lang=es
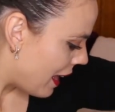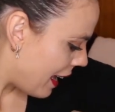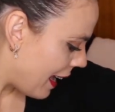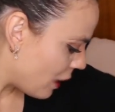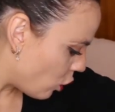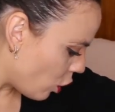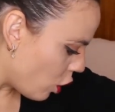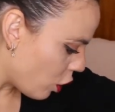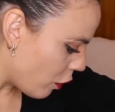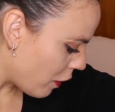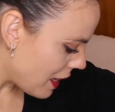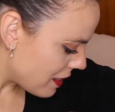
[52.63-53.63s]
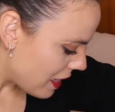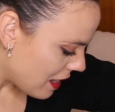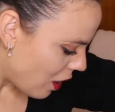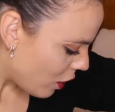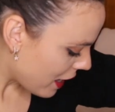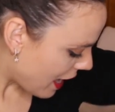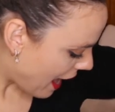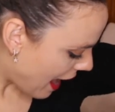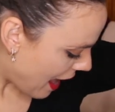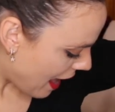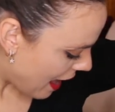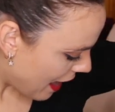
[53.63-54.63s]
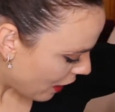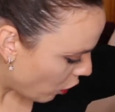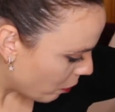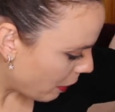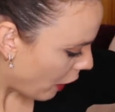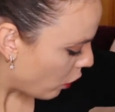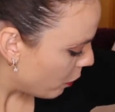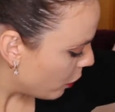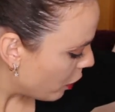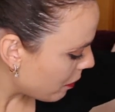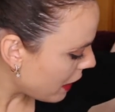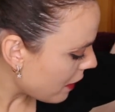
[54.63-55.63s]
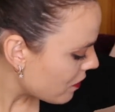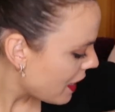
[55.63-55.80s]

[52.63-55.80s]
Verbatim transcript: eh, Todo lo que os voy a enseñar hoy es comprado por mí